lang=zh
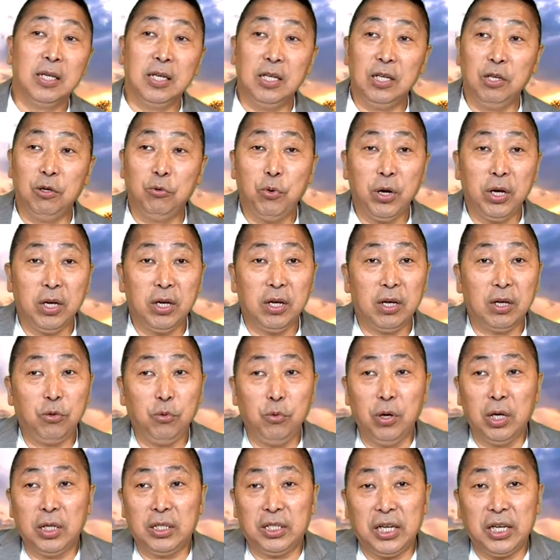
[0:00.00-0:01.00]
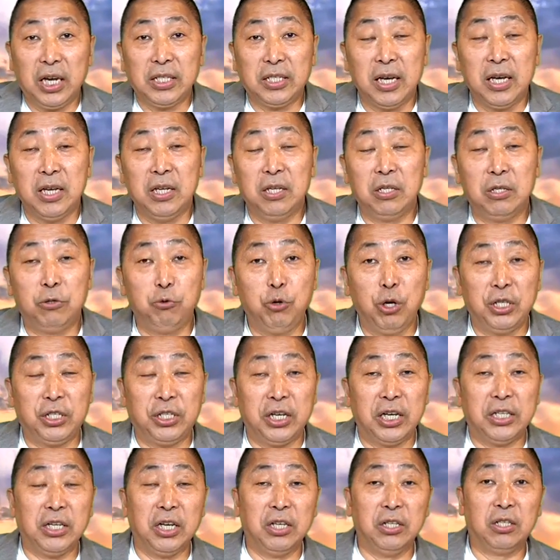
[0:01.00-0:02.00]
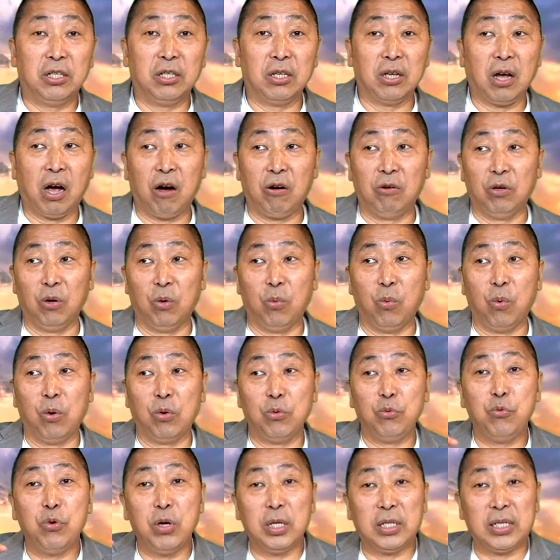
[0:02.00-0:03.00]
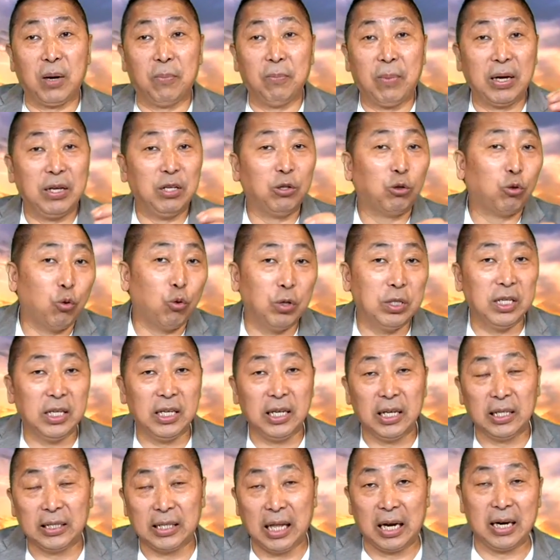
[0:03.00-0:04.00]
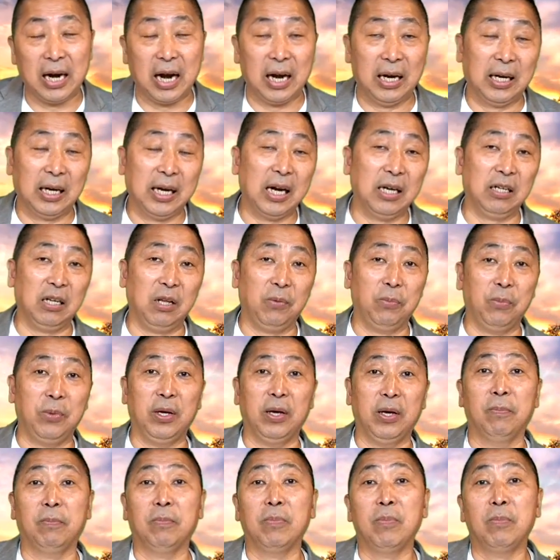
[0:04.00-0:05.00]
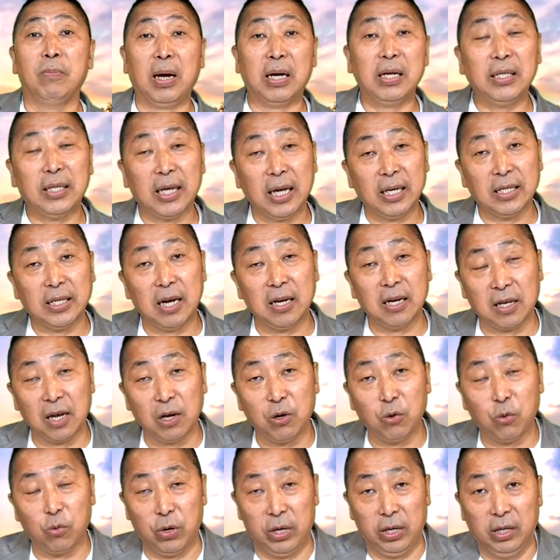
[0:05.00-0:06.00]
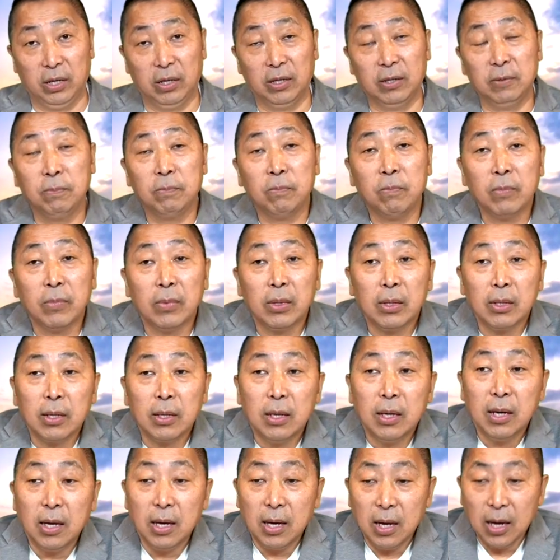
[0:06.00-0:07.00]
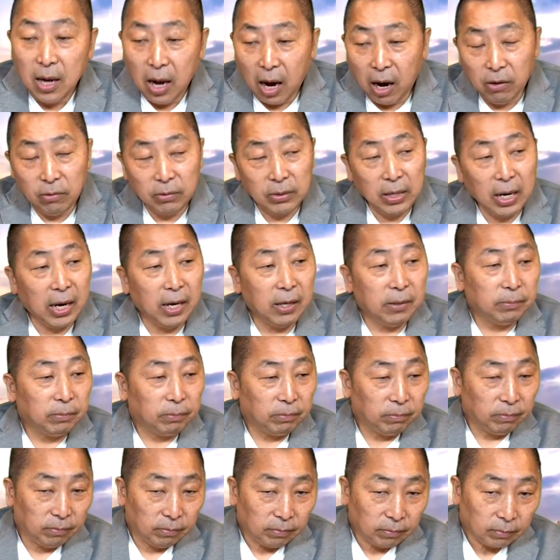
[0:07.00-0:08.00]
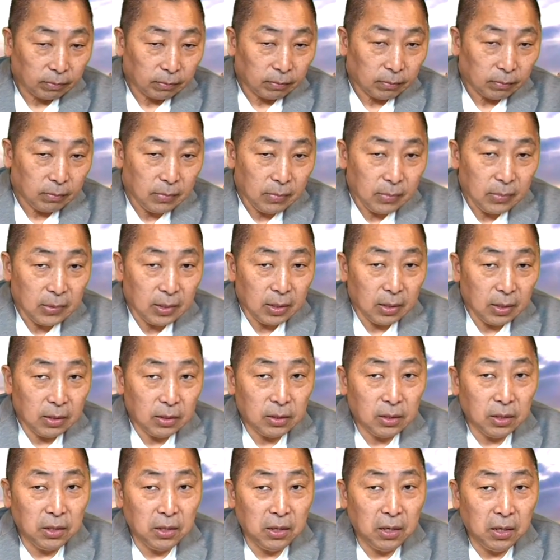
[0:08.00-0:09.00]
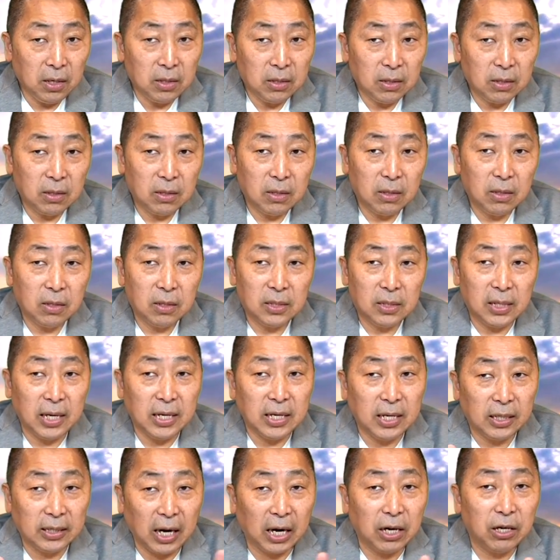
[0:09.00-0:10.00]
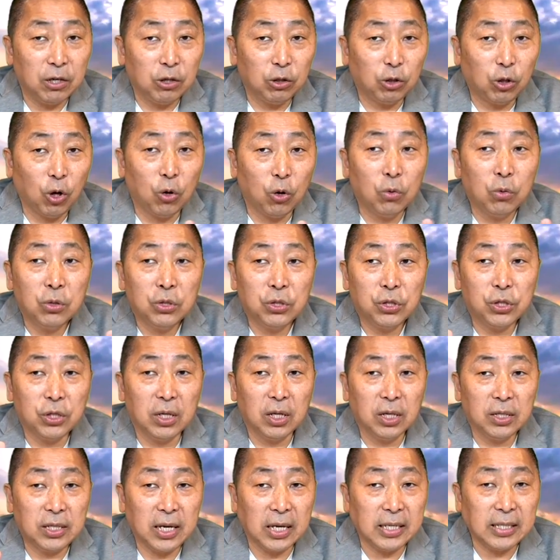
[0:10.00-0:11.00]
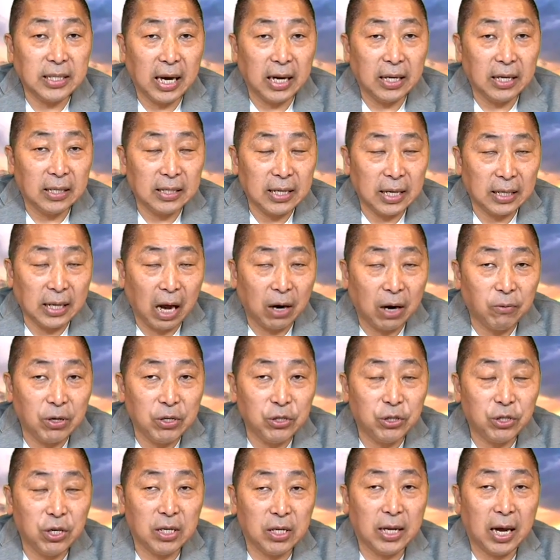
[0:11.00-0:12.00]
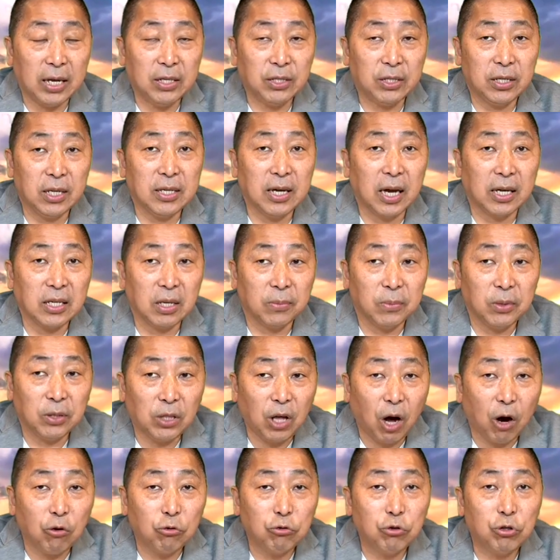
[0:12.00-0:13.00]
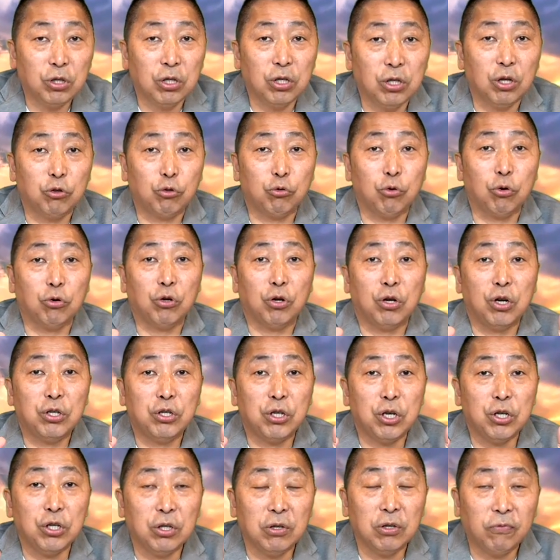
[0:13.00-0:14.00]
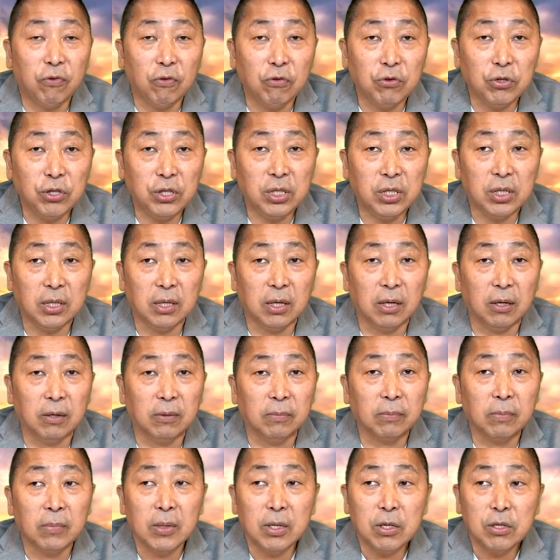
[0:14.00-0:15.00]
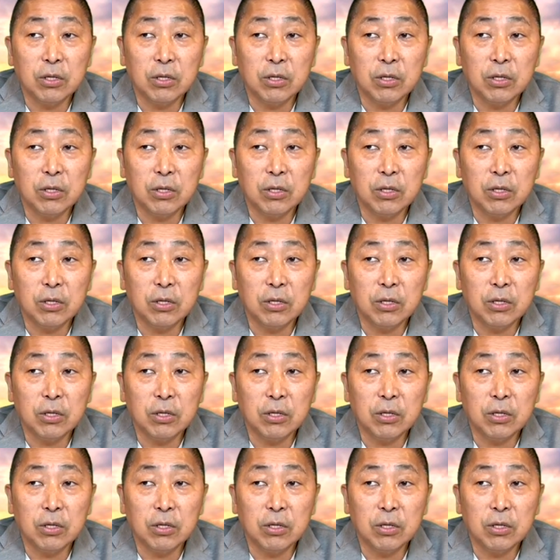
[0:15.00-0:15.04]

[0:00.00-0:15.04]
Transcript: 你越越洁身越洁身自好呢，我越想把你拖进一个大染缸里面，把你给给给毁了。好，那这些呢，当然都是呢，现在呢，在台湾政坛政坛上面导致呢，所有的政治风气呢，